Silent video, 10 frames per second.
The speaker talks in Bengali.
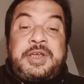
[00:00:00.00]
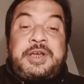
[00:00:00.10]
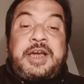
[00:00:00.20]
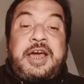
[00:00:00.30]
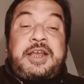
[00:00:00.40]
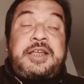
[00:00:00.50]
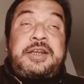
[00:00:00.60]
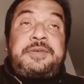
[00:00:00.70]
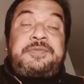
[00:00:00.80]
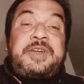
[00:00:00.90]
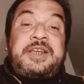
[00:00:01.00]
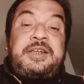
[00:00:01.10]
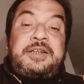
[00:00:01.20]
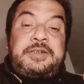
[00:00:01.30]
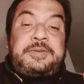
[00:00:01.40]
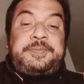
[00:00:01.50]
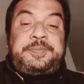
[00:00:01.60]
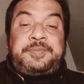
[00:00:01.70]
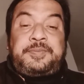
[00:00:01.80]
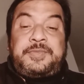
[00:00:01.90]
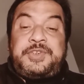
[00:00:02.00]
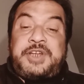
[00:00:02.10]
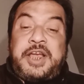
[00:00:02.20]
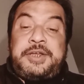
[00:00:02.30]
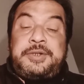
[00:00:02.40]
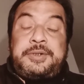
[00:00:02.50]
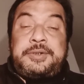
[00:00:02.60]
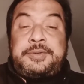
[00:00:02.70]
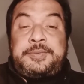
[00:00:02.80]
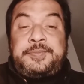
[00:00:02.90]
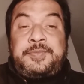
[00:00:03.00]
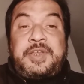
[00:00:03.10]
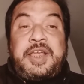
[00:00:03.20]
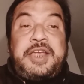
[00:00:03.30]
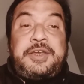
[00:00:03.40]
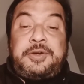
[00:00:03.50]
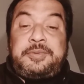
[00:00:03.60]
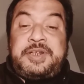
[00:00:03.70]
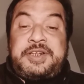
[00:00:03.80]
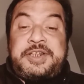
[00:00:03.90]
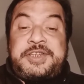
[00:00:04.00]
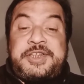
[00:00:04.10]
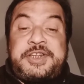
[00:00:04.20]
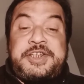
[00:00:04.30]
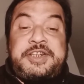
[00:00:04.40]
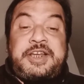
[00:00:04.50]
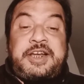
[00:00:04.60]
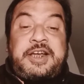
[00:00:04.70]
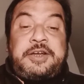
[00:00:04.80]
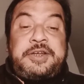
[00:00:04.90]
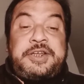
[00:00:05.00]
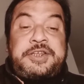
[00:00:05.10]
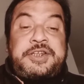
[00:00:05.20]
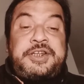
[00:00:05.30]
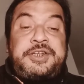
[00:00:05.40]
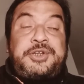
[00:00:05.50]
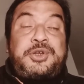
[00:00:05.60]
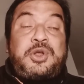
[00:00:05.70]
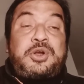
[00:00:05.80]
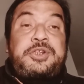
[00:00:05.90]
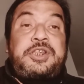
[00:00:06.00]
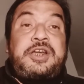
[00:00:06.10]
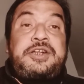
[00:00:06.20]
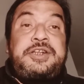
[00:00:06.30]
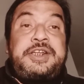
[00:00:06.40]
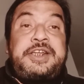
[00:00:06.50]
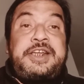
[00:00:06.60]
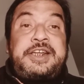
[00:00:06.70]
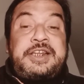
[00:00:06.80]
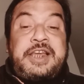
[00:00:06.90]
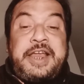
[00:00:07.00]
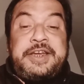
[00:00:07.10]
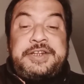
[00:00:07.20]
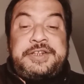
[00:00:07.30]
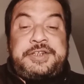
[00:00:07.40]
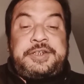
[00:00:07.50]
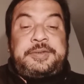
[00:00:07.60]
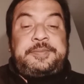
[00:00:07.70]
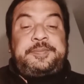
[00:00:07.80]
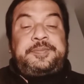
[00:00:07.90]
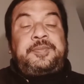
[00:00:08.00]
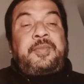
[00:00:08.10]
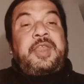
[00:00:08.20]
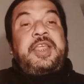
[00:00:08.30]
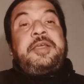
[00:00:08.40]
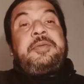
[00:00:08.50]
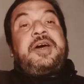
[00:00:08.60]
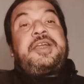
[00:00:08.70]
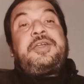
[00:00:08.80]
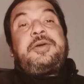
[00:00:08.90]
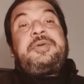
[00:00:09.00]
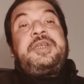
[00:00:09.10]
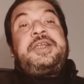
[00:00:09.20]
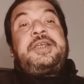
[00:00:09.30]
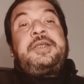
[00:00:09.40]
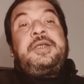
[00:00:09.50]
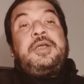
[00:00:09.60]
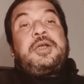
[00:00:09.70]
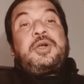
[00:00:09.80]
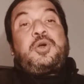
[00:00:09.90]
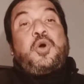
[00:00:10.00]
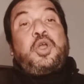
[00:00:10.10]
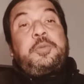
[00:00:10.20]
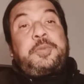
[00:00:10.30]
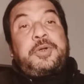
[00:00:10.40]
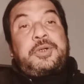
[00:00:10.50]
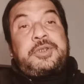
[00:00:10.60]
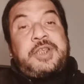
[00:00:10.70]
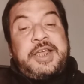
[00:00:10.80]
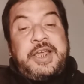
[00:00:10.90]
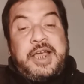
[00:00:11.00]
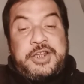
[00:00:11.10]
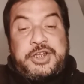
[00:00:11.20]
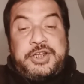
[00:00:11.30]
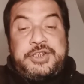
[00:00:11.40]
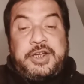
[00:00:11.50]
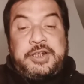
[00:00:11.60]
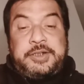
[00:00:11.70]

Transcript: কারার বেল যাই হোক এই নভেলটির সেটিং রাখা হয়েছে নর্দার্ন ইংল্যান্ড এবার নভেলের গল্পকথায় আসা যাক